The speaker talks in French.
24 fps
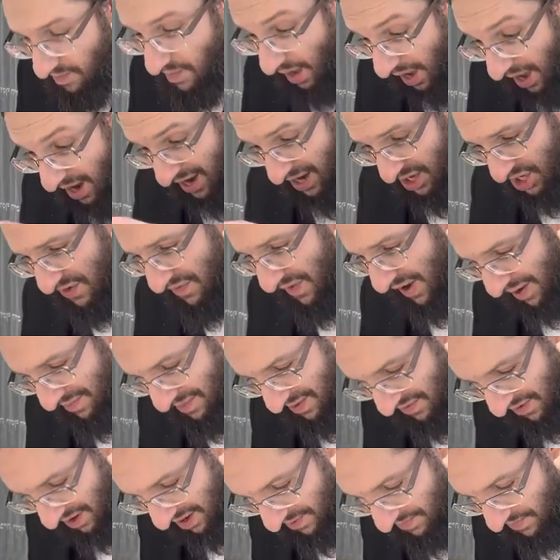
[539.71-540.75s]
Rachid va
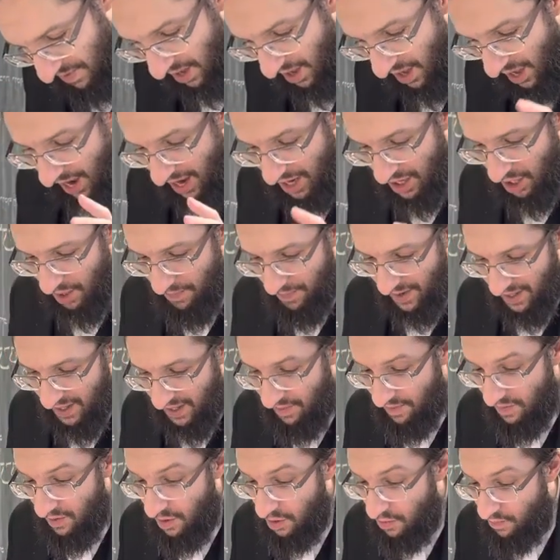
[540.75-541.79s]
ramener, voilà. À
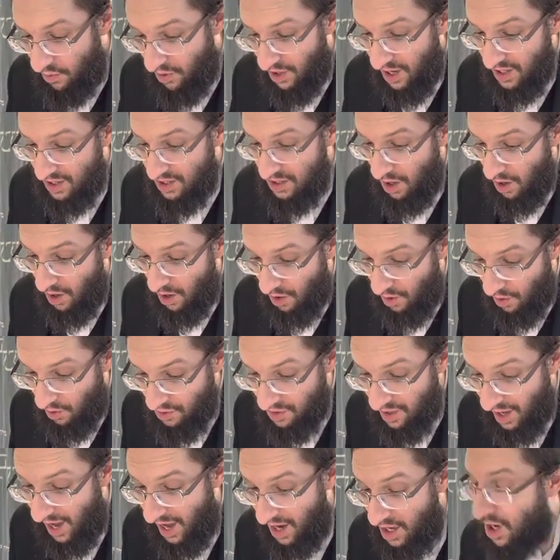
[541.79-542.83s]
pour l'instant, on
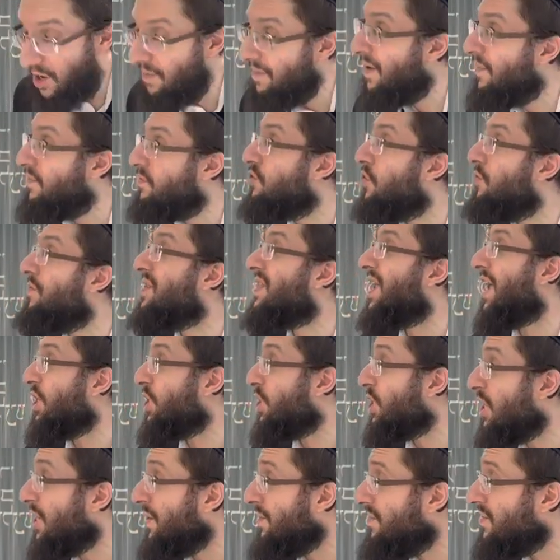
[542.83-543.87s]
a quand même deux
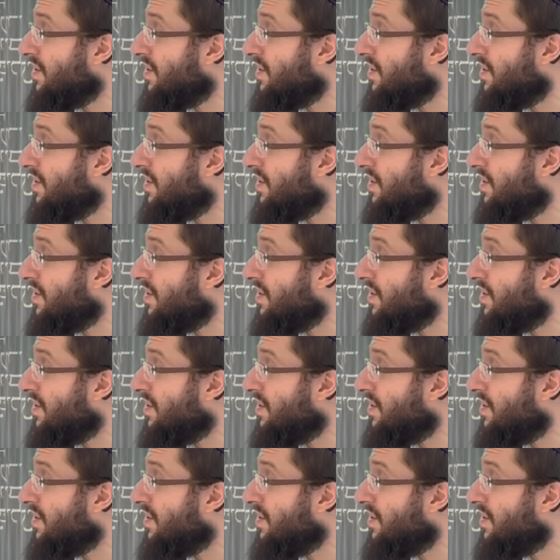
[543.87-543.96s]
midrashim.